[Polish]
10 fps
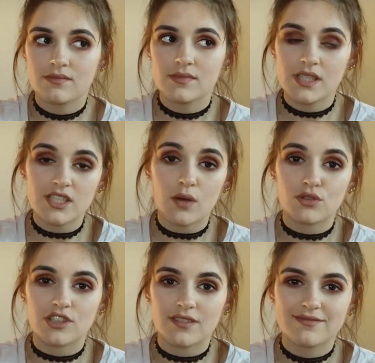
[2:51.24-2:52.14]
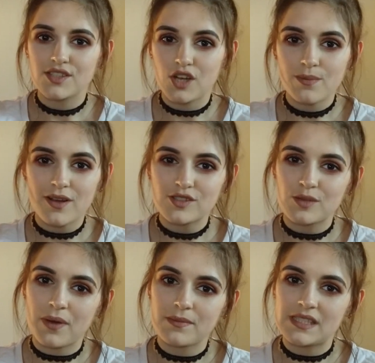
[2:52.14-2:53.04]
Zdarzało się. Z iloma
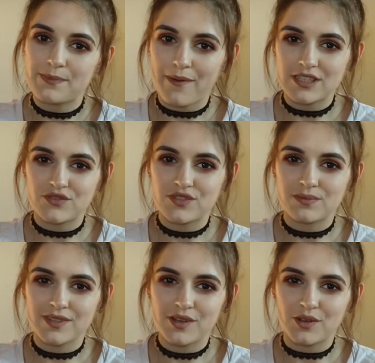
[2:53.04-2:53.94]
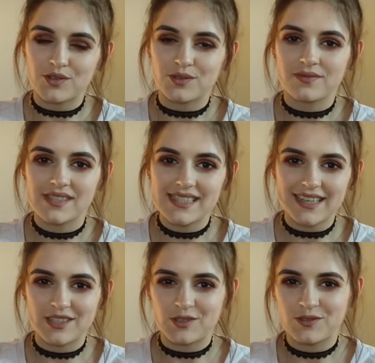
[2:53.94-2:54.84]
osobami spałaś w tym tygodniu? Z
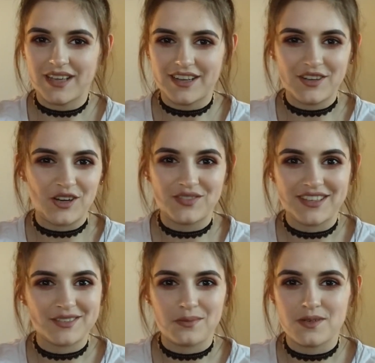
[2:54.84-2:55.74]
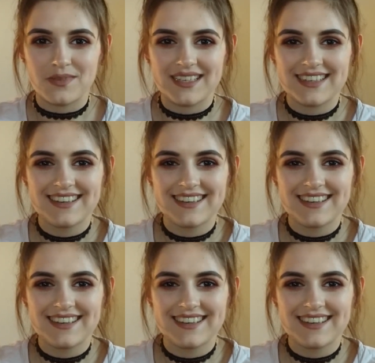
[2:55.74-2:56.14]
jedną, jakkolwiek to brzmi.